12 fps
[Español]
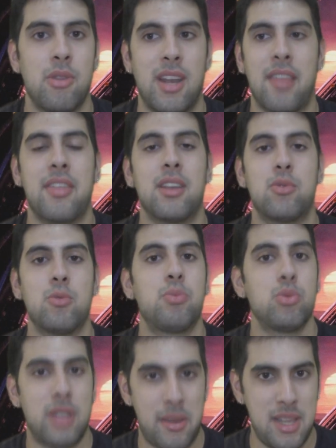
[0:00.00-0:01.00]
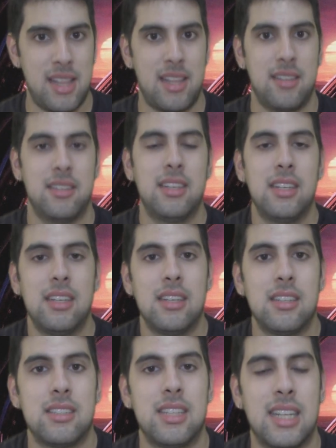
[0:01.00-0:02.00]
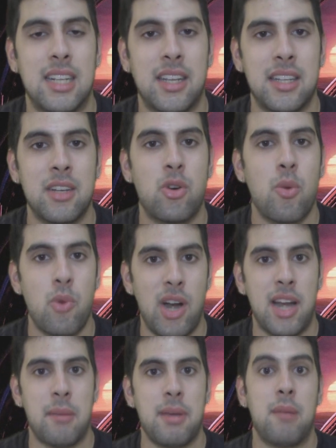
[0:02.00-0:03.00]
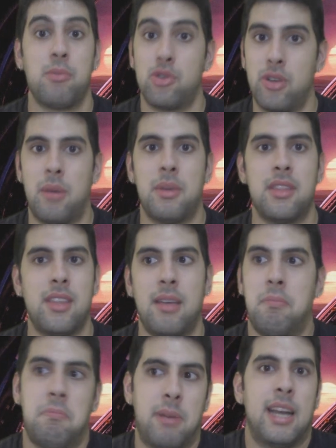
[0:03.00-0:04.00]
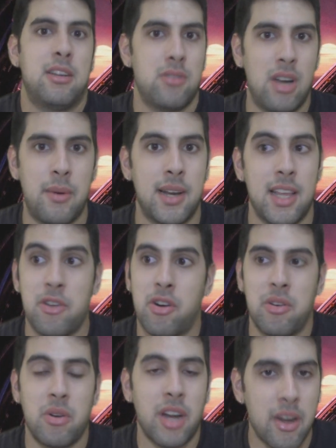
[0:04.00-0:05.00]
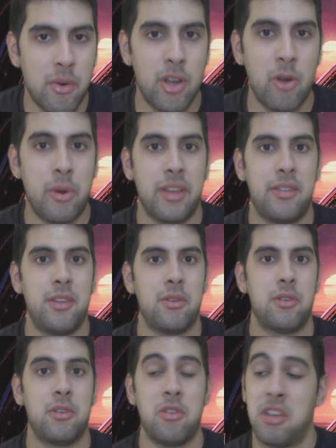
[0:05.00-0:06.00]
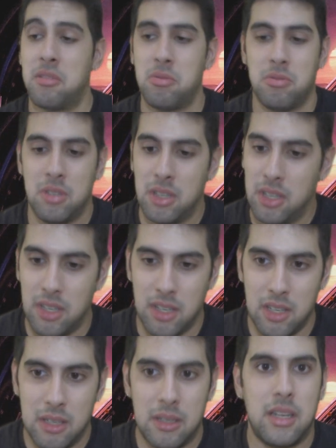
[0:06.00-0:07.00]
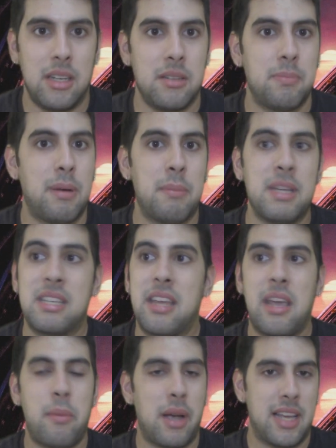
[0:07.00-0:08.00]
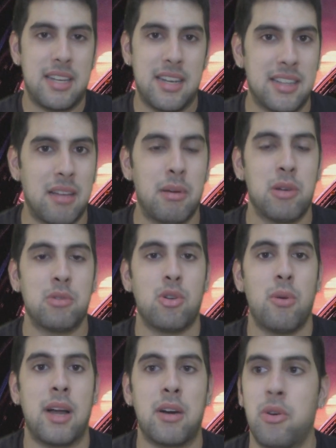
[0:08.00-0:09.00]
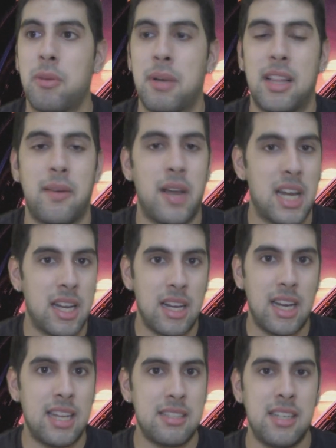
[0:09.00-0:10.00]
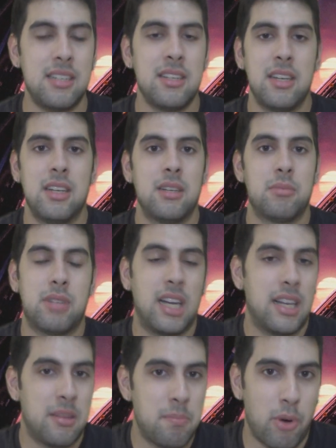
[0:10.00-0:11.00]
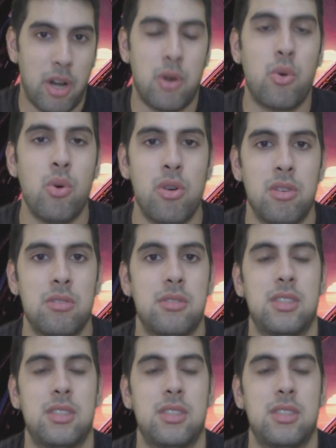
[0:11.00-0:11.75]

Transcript: Poder hacer tu puta vida sin que te traten como un animal. Pues obviamente, para eso la verdad yo creo que no hay objeción. Y, oye, tú, eh, para mí si iban y asaltaban otro barco y mataban ingleses, que le hacen por el culo.